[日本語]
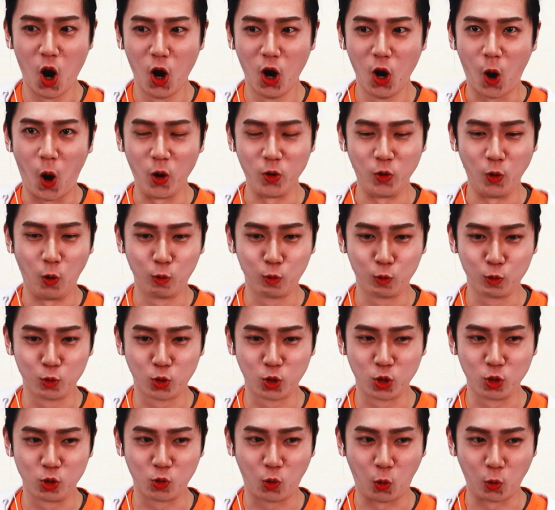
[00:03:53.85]
早
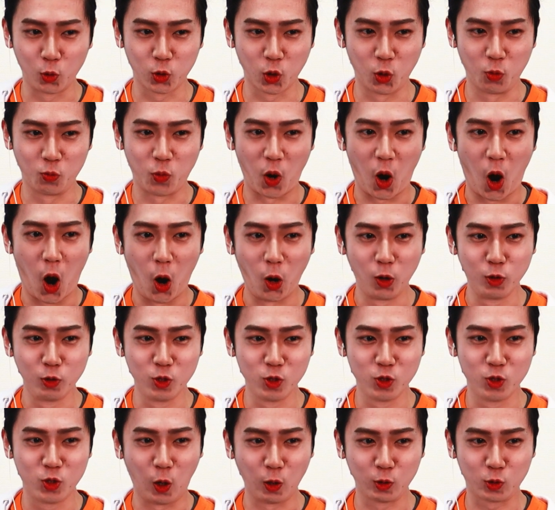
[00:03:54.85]
口言葉あ
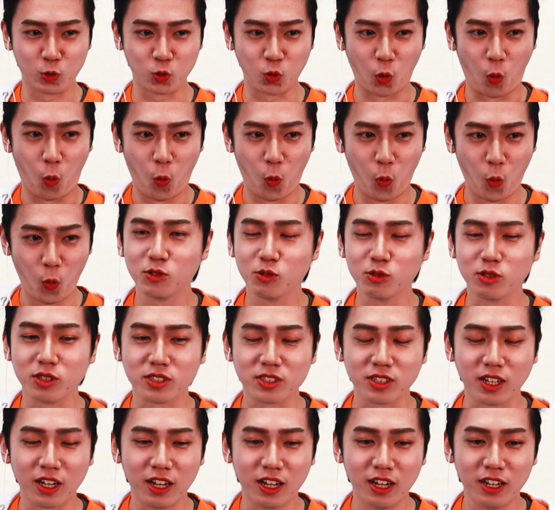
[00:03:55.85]
りがとう。どうで
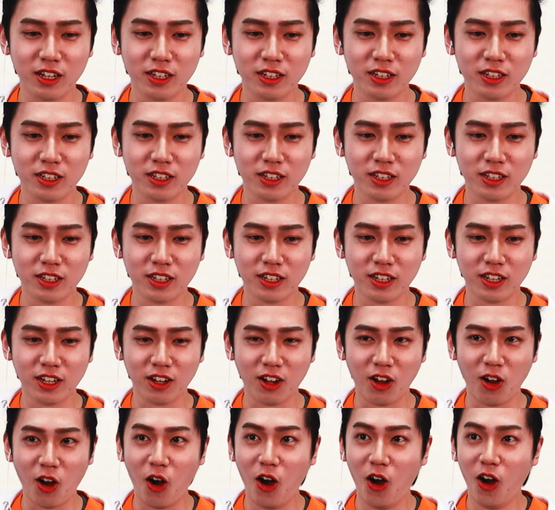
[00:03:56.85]
すかどういたし
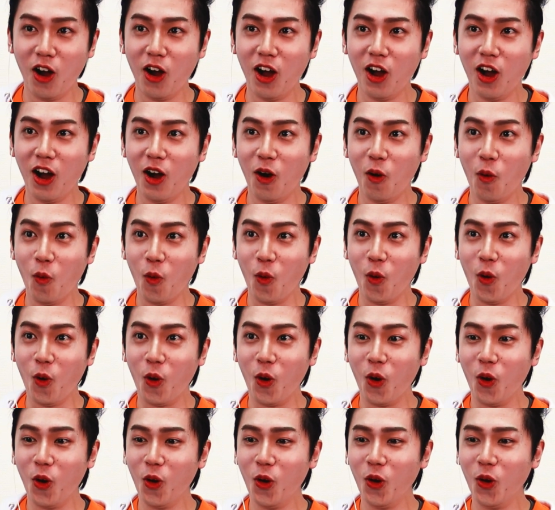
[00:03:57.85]
まして。
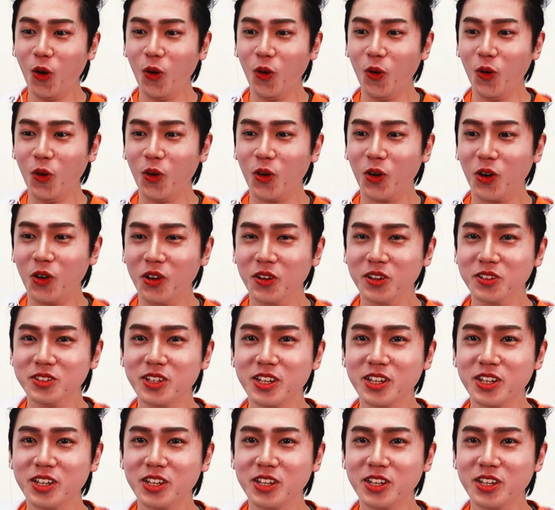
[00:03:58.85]
おお、おお。